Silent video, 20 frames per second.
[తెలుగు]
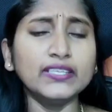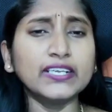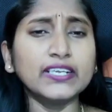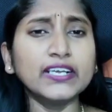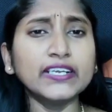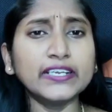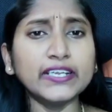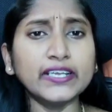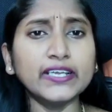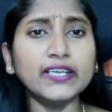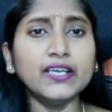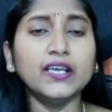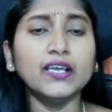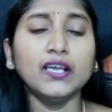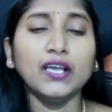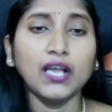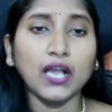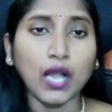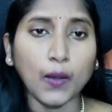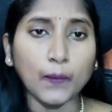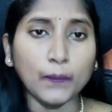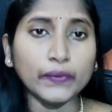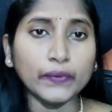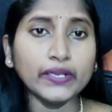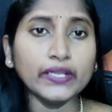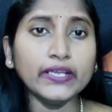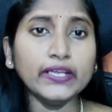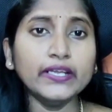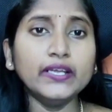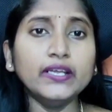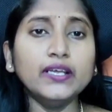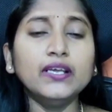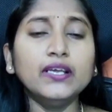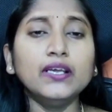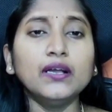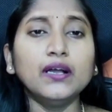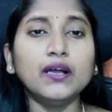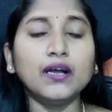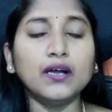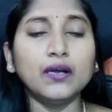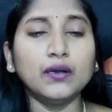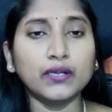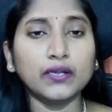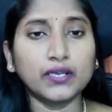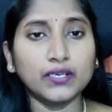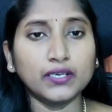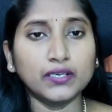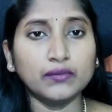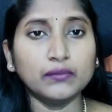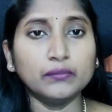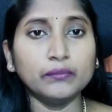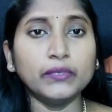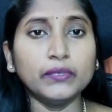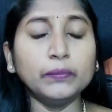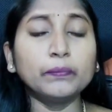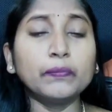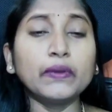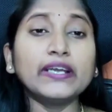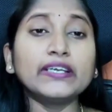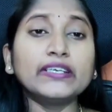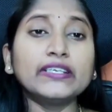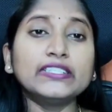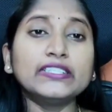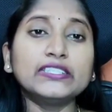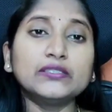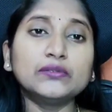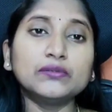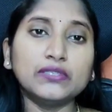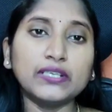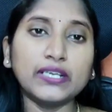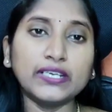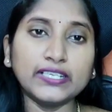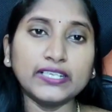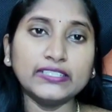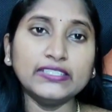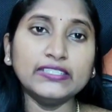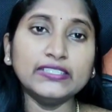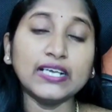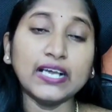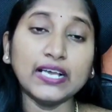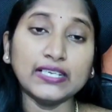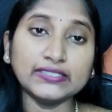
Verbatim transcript: ఎందుకంటే అప్పుడే ఇంప్లాంటేషన్ అనేది